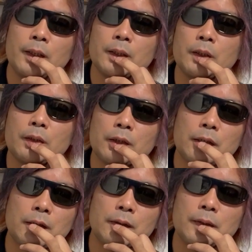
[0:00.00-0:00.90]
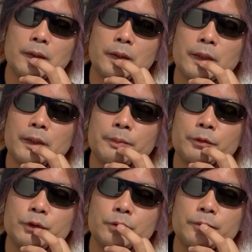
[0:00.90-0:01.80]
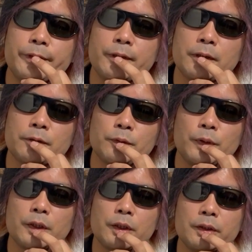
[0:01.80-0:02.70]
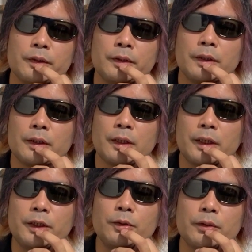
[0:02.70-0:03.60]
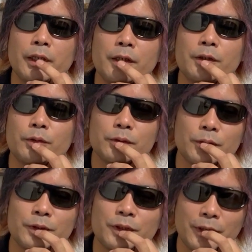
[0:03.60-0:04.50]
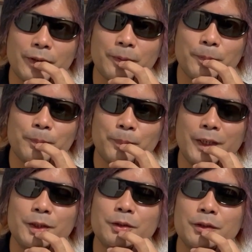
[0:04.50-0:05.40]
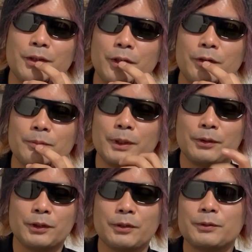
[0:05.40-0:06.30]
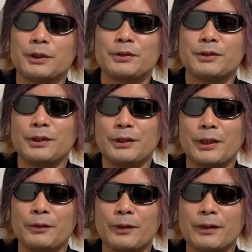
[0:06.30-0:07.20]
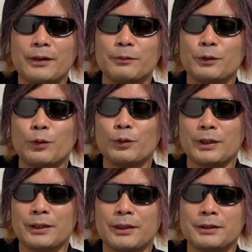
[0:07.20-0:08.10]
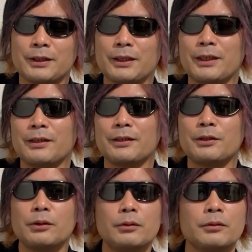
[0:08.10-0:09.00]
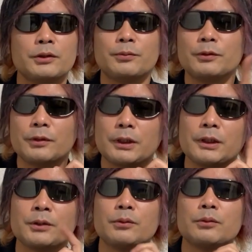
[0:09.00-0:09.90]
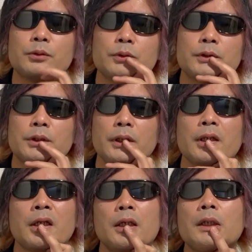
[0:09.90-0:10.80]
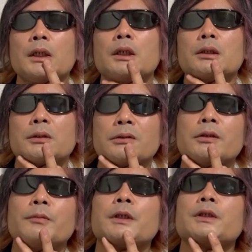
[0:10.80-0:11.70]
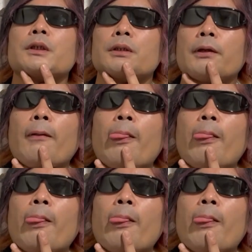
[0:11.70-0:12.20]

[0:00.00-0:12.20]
だから、えー、ボーストブレイカーとは、仮の原曲として、パンクに出会う前のシャム69は多分こうだったんじゃないかっていうのを自分の中で想像して作りましたね。だ